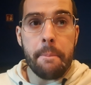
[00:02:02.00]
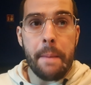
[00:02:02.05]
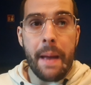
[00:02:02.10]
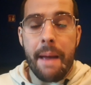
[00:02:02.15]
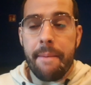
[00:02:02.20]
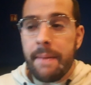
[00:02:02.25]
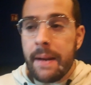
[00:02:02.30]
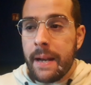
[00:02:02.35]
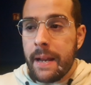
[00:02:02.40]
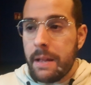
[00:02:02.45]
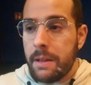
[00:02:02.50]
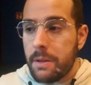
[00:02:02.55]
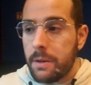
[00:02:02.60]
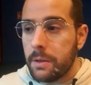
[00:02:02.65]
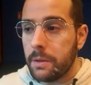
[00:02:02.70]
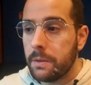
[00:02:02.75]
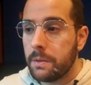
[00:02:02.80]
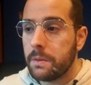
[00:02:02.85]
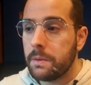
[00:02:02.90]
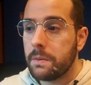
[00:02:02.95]
he
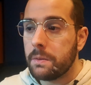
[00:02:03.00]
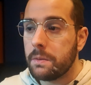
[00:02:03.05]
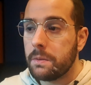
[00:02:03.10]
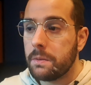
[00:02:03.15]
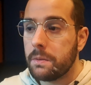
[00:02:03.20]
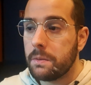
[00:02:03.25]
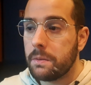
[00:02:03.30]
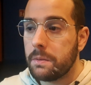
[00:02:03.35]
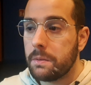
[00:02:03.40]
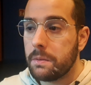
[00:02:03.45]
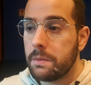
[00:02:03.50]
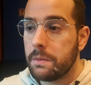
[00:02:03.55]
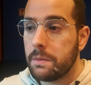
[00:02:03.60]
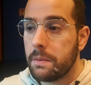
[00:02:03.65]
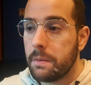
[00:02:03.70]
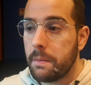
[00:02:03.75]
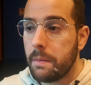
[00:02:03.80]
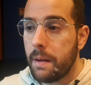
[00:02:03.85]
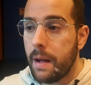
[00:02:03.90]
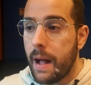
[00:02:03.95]
venido
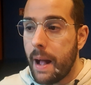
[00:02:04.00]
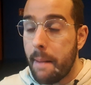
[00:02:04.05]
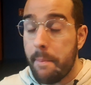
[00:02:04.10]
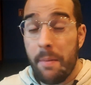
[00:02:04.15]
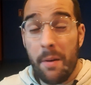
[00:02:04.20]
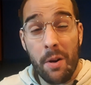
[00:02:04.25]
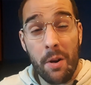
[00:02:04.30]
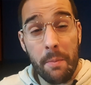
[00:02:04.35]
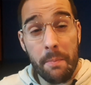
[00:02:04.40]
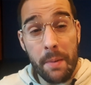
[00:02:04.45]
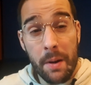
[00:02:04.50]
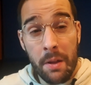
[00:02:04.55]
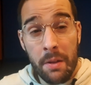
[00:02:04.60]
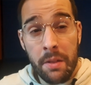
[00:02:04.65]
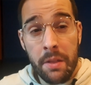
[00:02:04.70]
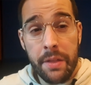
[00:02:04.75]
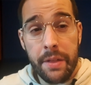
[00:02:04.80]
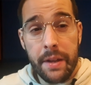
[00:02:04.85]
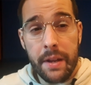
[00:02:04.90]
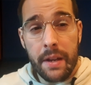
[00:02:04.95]
a por
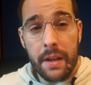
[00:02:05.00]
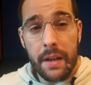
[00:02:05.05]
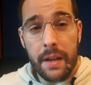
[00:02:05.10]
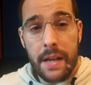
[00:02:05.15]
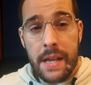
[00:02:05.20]
bronce